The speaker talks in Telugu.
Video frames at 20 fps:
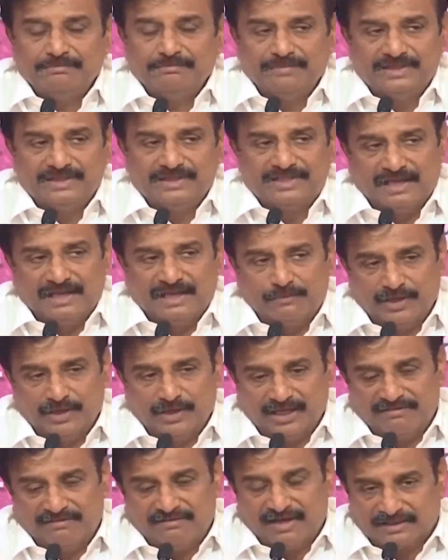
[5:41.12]
మీరు
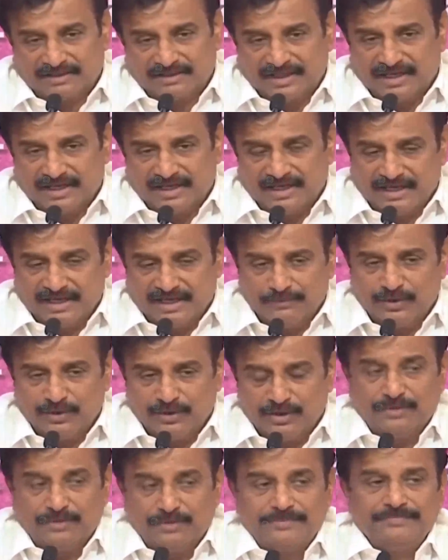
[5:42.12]
చేయబోయే వాగ్దానాలు
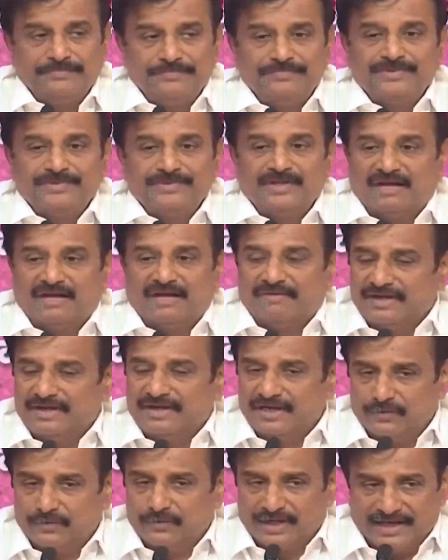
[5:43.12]
ఏమున్నాయో
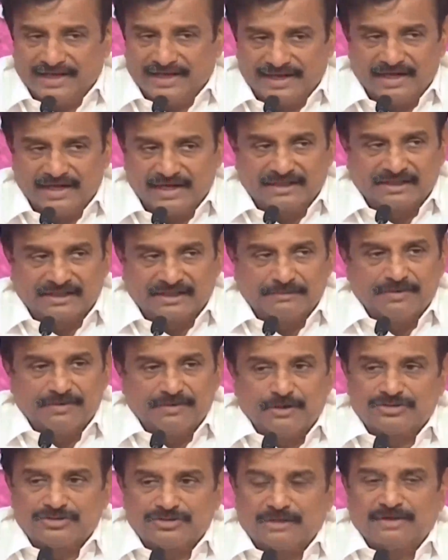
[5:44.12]
అవన్నీ కూడా ఎండగడతాం
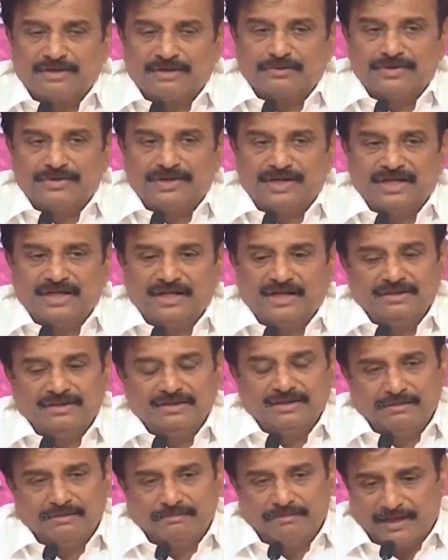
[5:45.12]
అవసరం అనుకుంటే
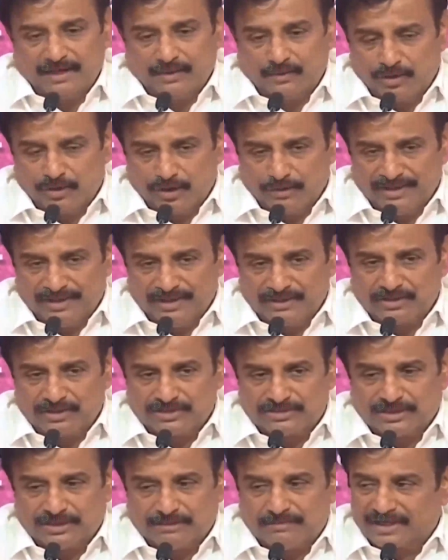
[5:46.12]
మరి రోడ్డు మీదకి
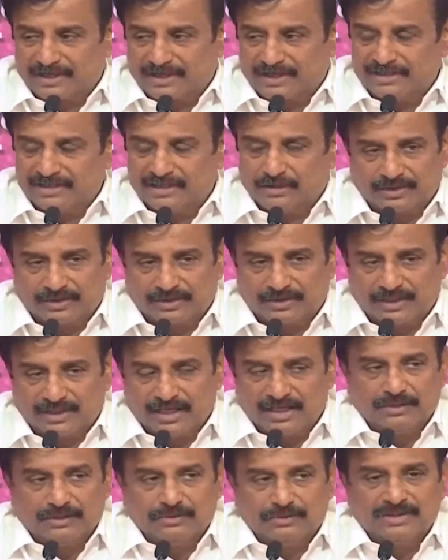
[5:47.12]
వస్తాం మాకు ఏదైనా
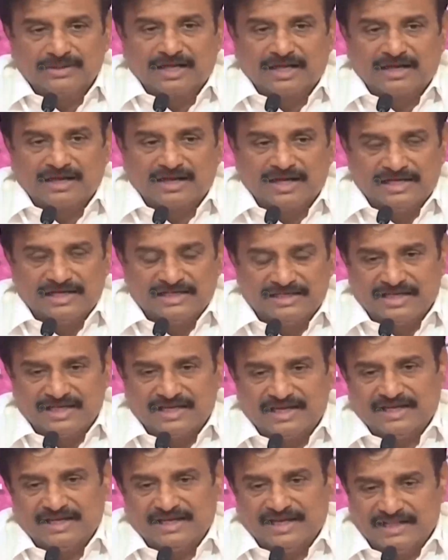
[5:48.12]
కొత్త ఏం కాదు ధర్నాలు
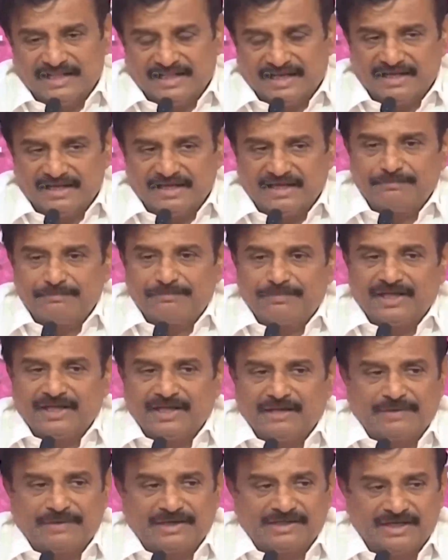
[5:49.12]
చేసైనా ఏదైనా
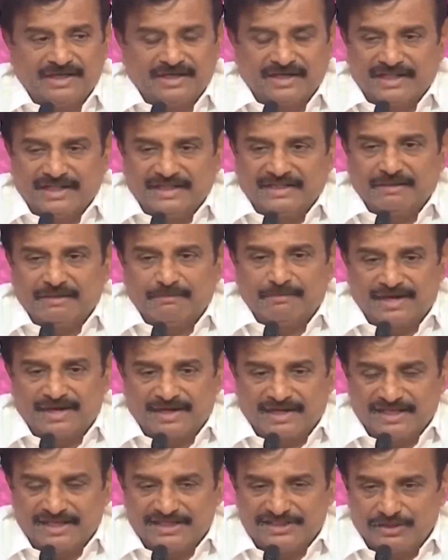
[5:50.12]
ఇలా ప్రజలకు ఏదైతే
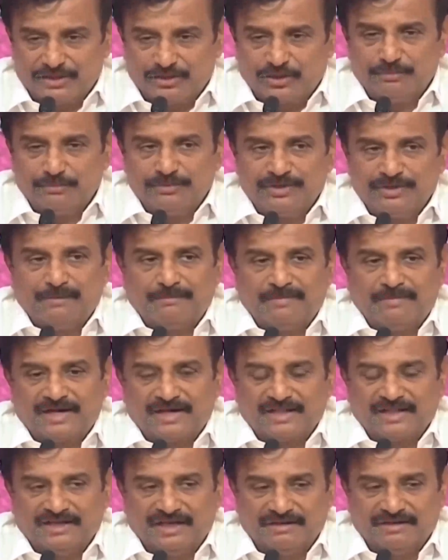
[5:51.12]
మాట ఇచ్చిండ్రో మీరు
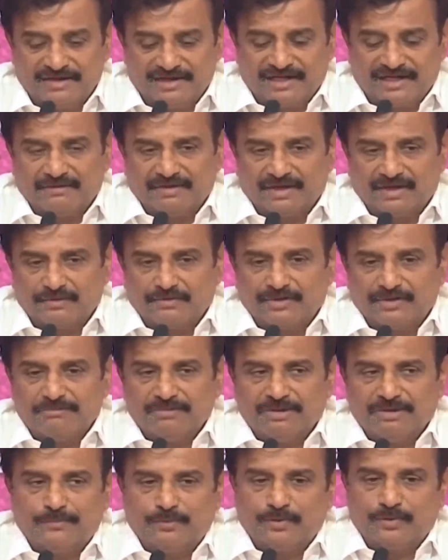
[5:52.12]
ఆ మాట నిలబెట్టే వరకు
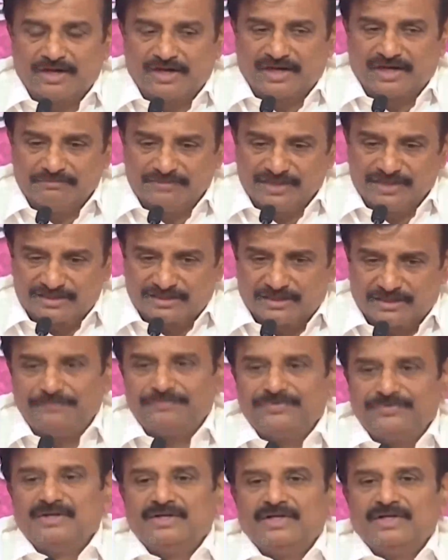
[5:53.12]
కూడా మేము పోరాటం చేస్తాం